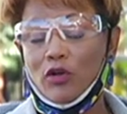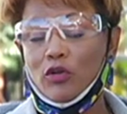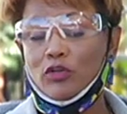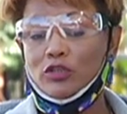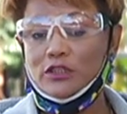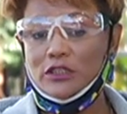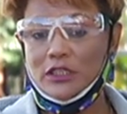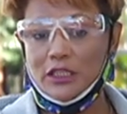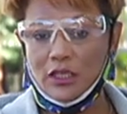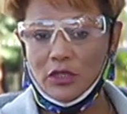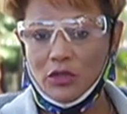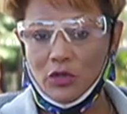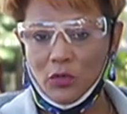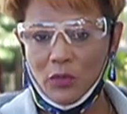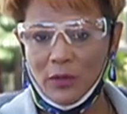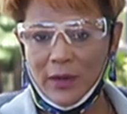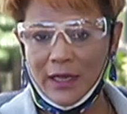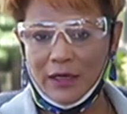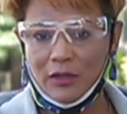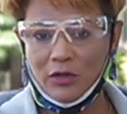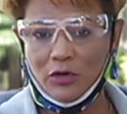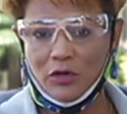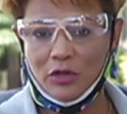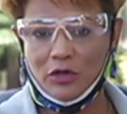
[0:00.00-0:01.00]

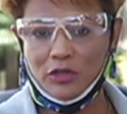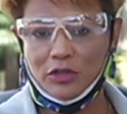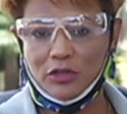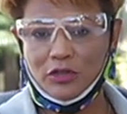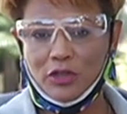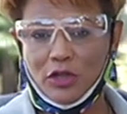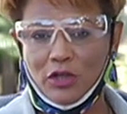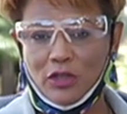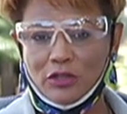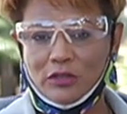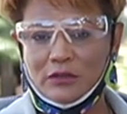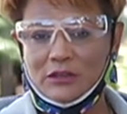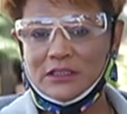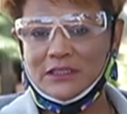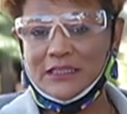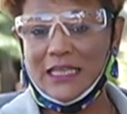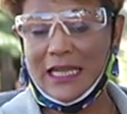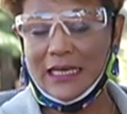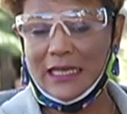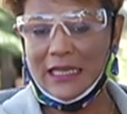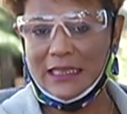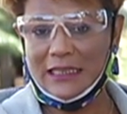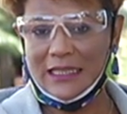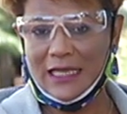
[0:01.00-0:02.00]
continúa el cordón
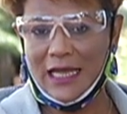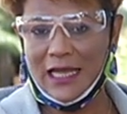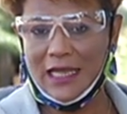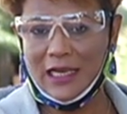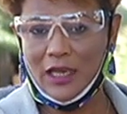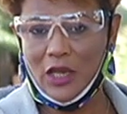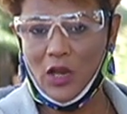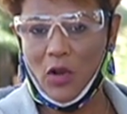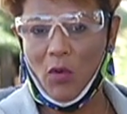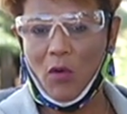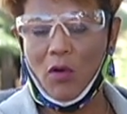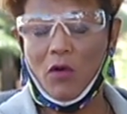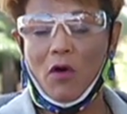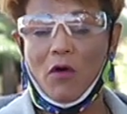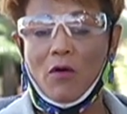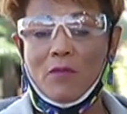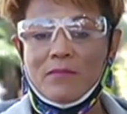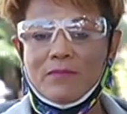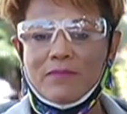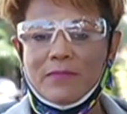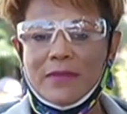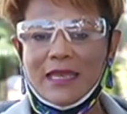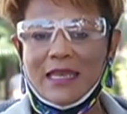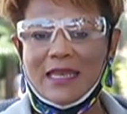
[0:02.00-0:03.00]
sanitario
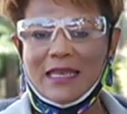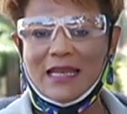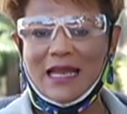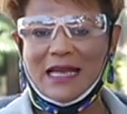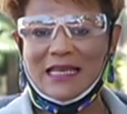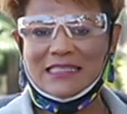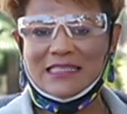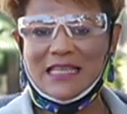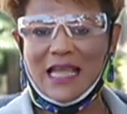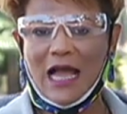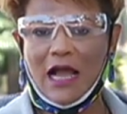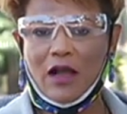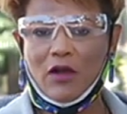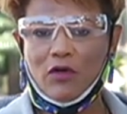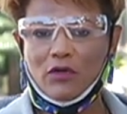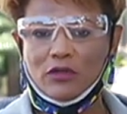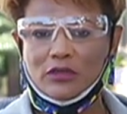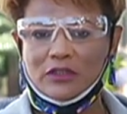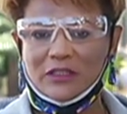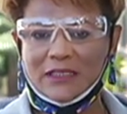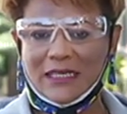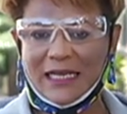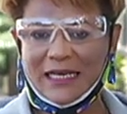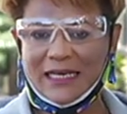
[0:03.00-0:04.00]
con miras a
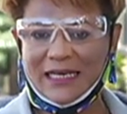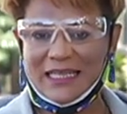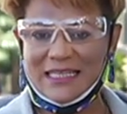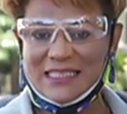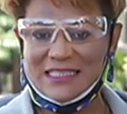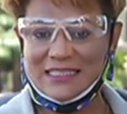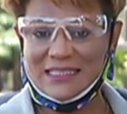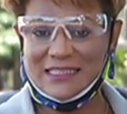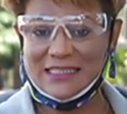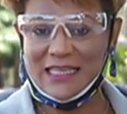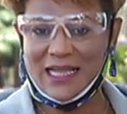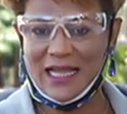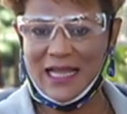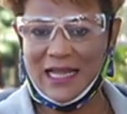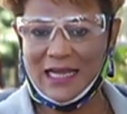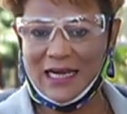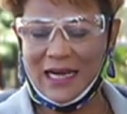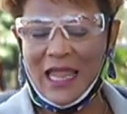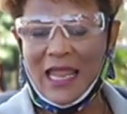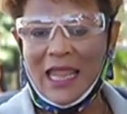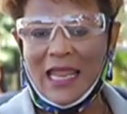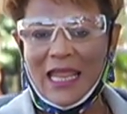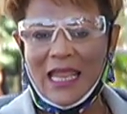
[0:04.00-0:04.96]
contrarrestar